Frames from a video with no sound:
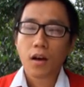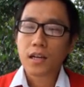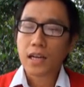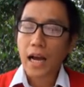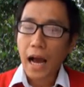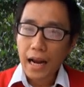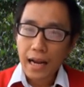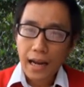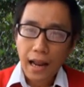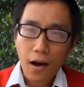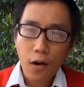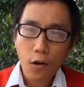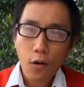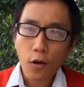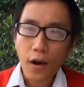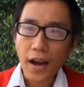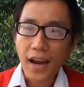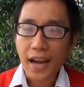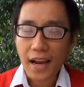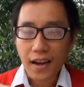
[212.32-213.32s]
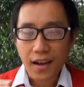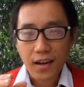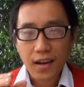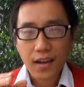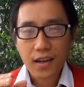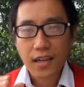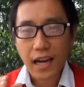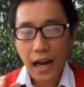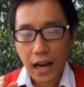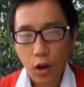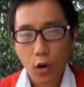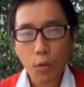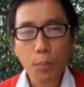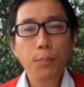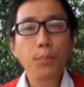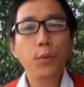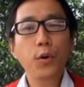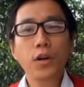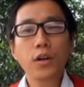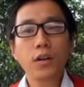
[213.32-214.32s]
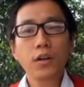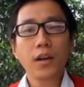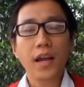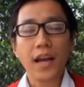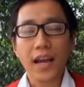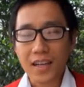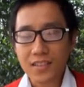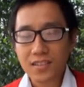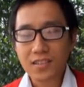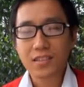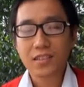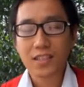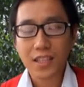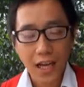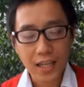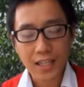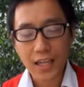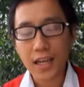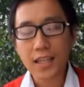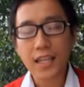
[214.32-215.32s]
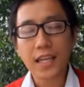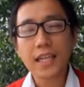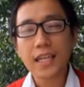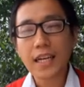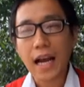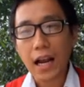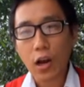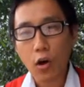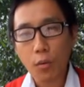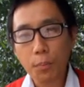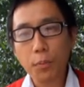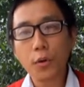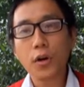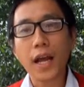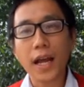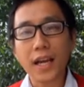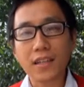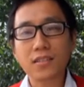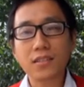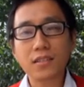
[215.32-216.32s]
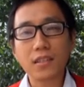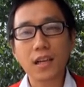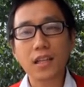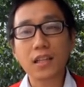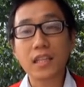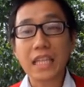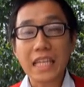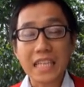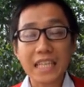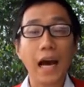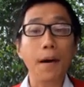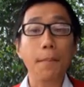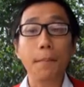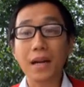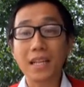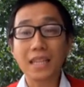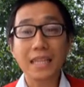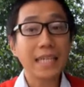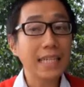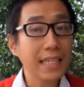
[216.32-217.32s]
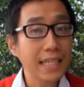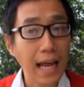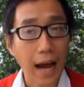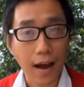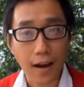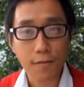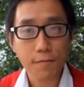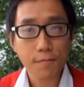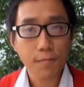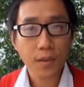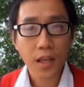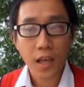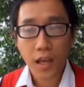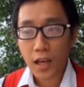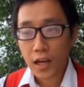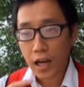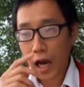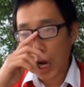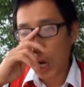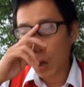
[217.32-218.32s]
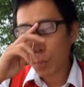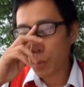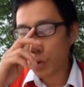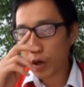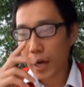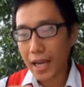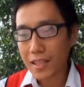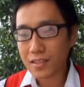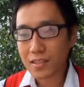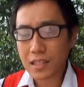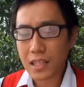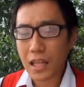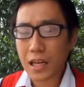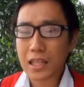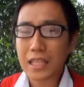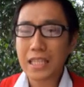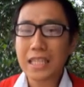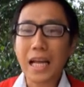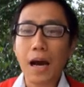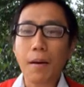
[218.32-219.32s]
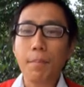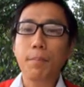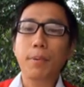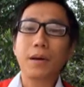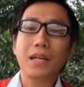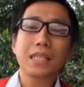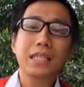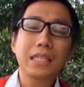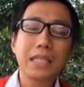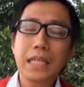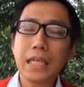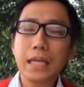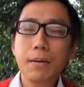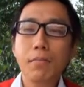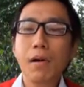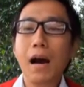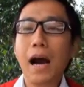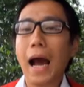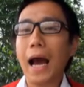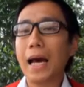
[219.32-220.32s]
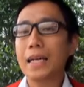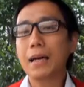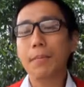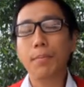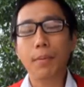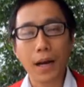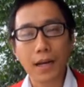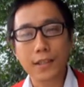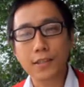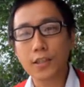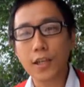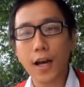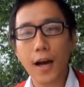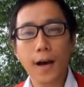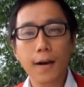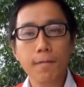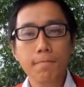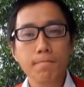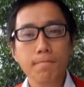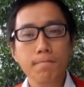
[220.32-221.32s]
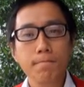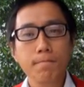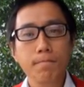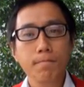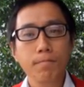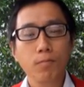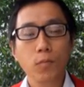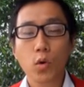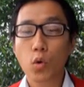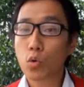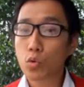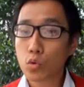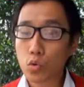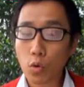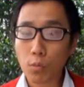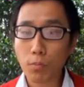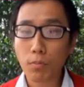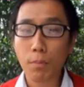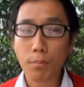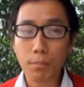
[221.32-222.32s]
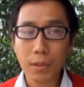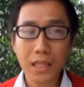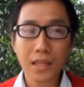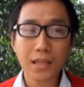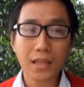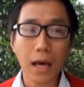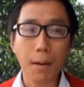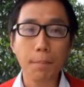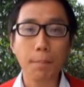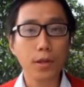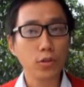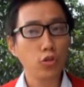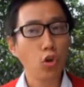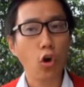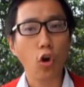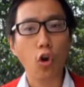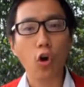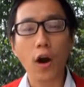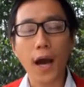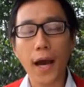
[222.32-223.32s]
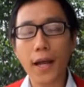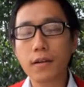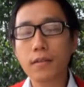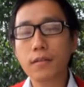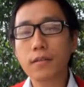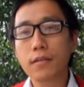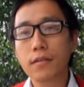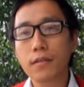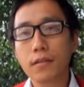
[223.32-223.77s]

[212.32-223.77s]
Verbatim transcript: kalau kalaupun es dikatakan tadi kalaupun Esther tidak bertindak, kalaupun Esther tidak pergi menghadap raja untuk meminta pertolongan,